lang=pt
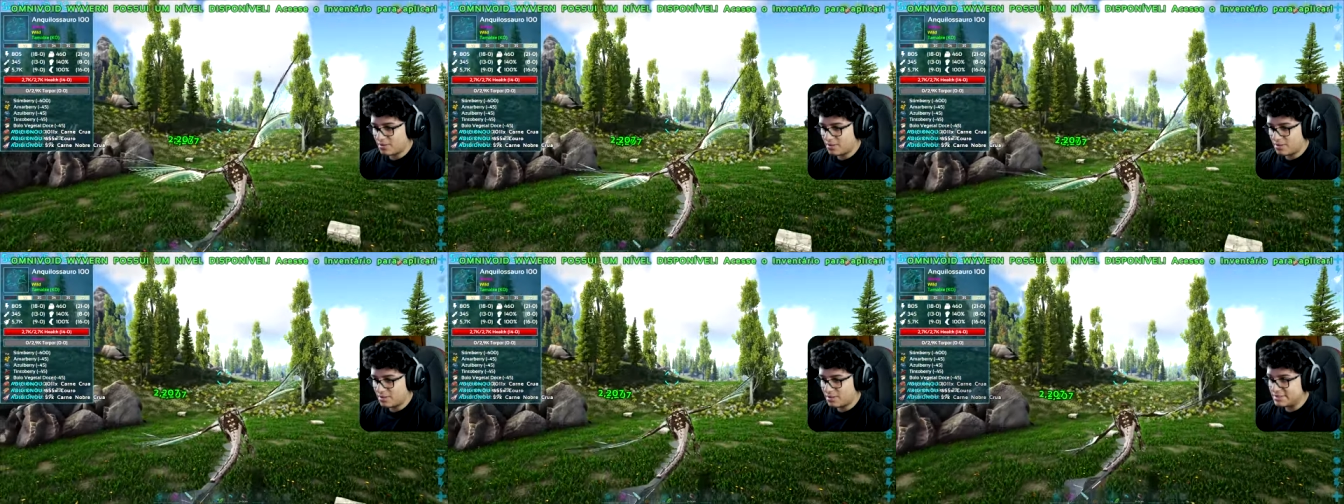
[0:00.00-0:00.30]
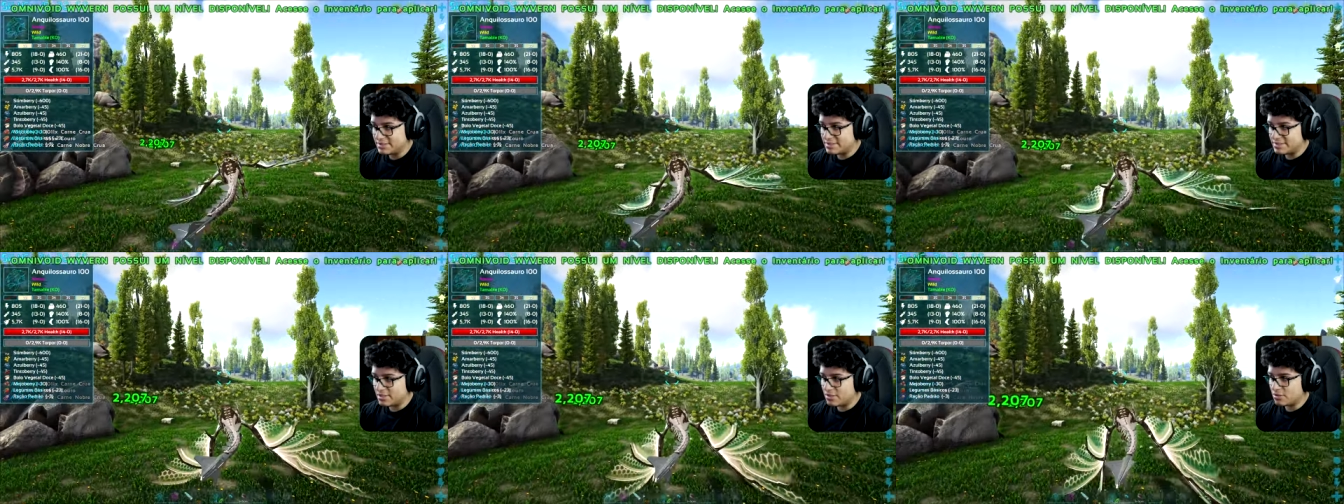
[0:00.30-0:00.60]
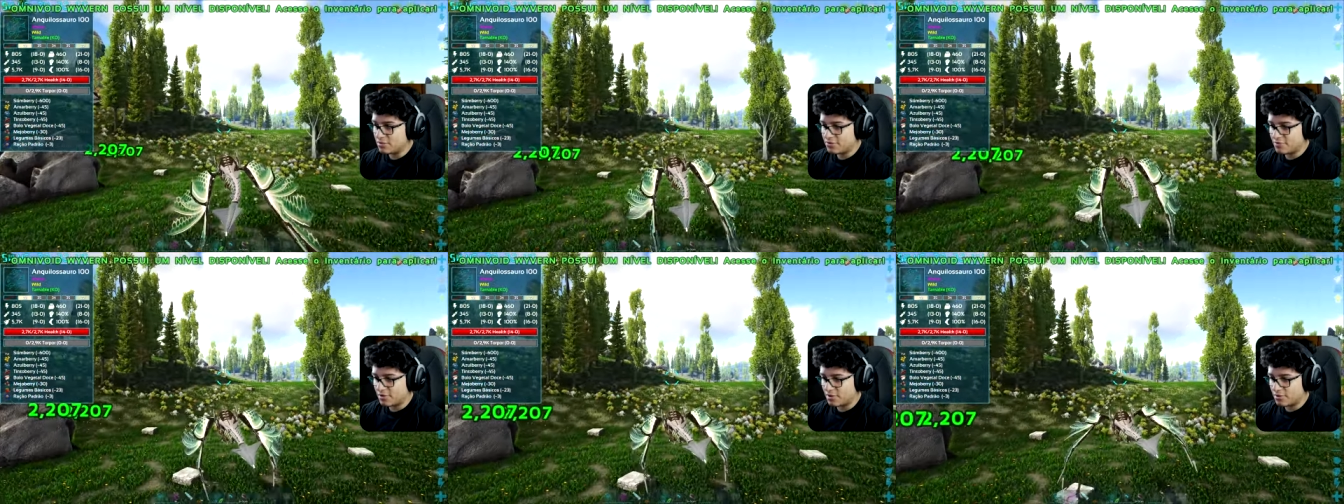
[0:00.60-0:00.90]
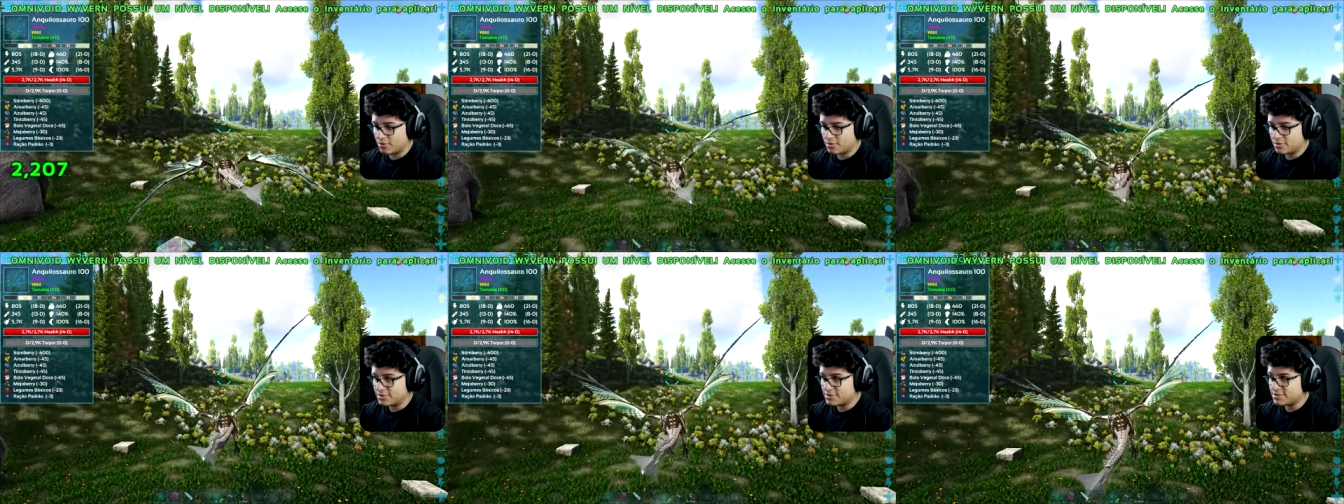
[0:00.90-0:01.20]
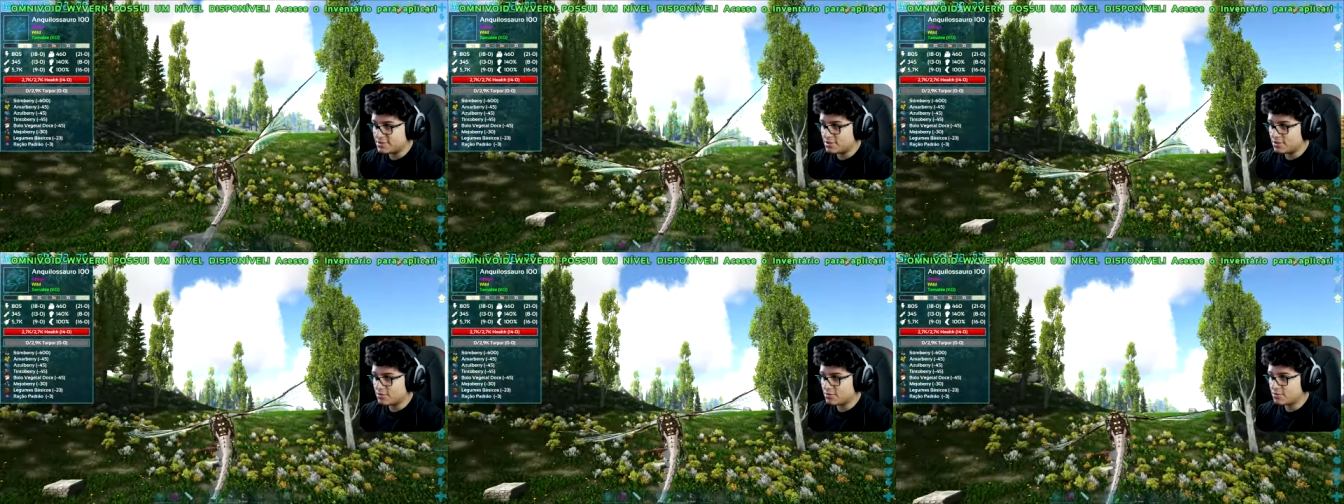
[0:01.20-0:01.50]
Insano, velho.
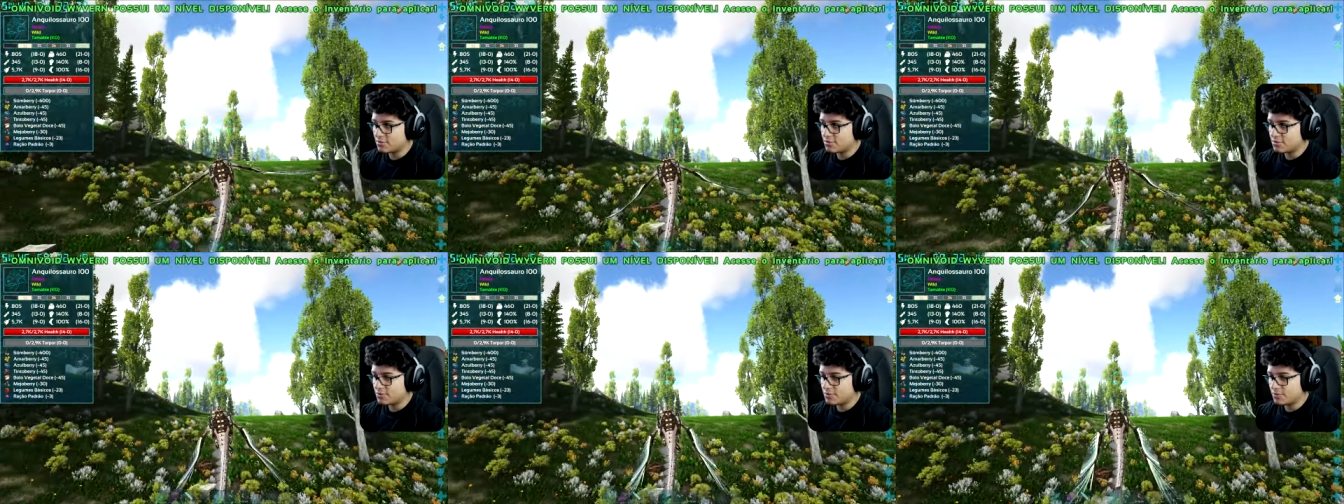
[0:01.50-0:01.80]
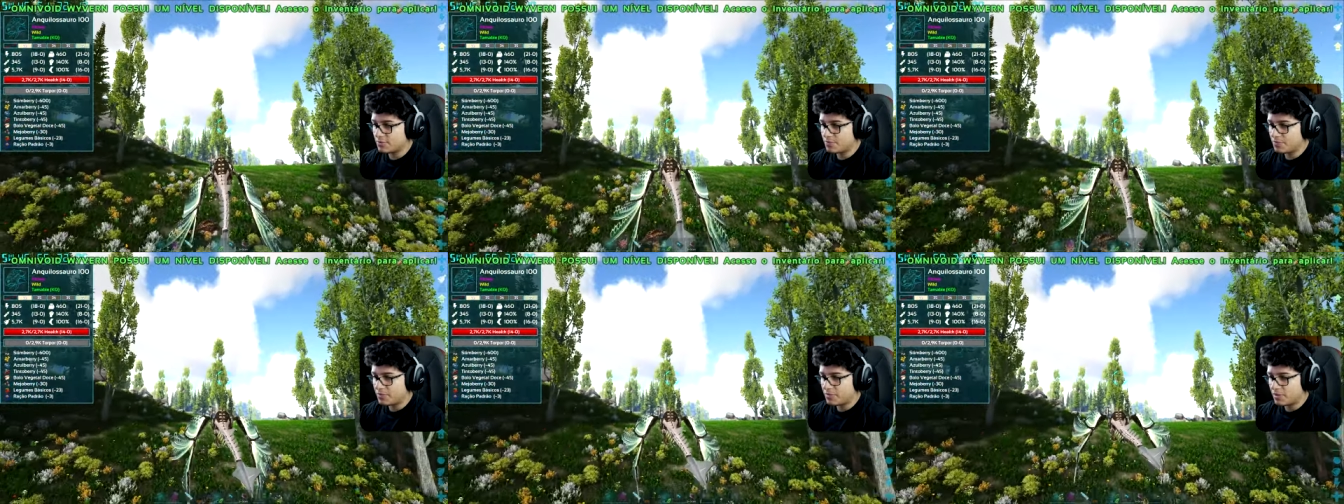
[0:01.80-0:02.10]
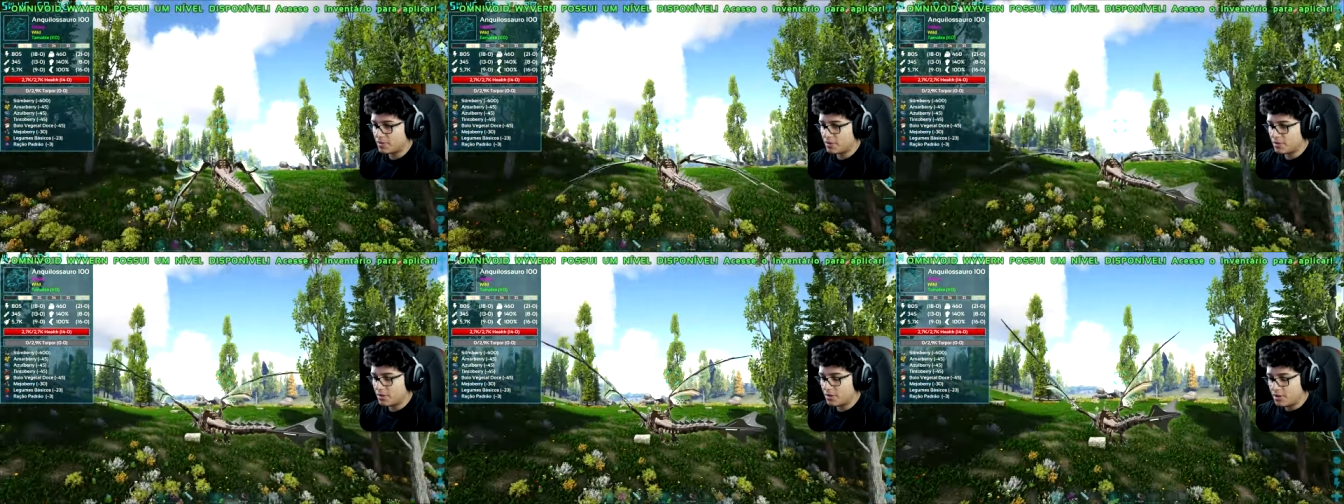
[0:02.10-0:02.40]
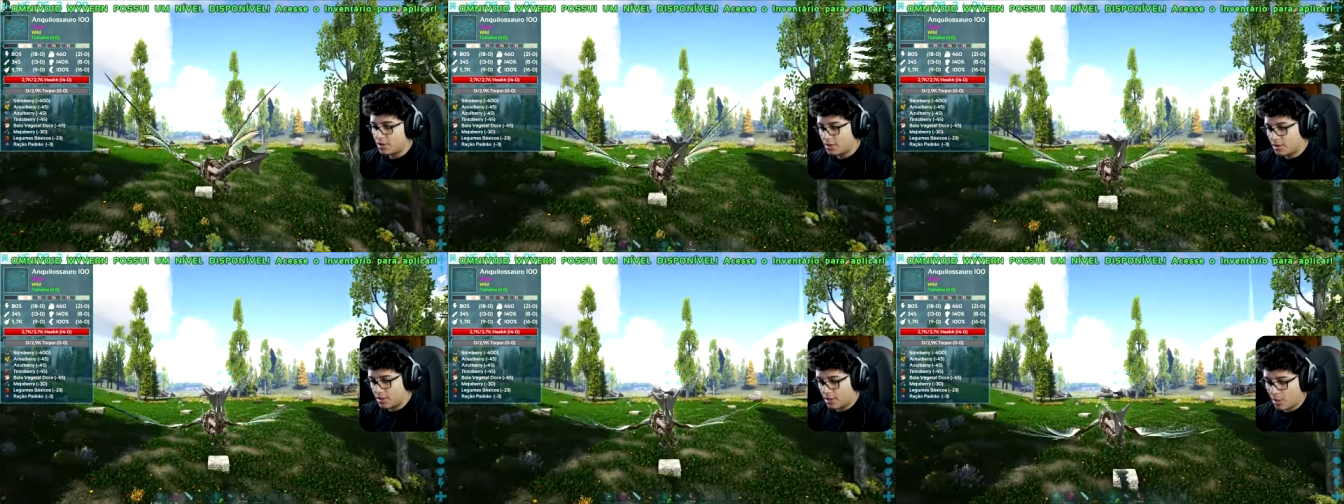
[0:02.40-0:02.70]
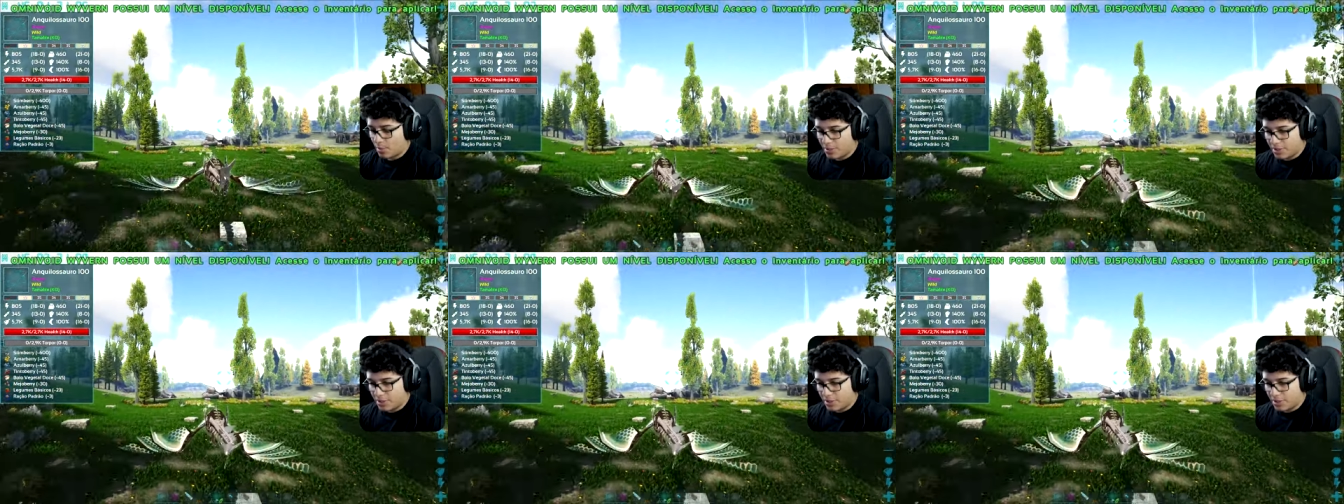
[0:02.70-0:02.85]
Insano. Calma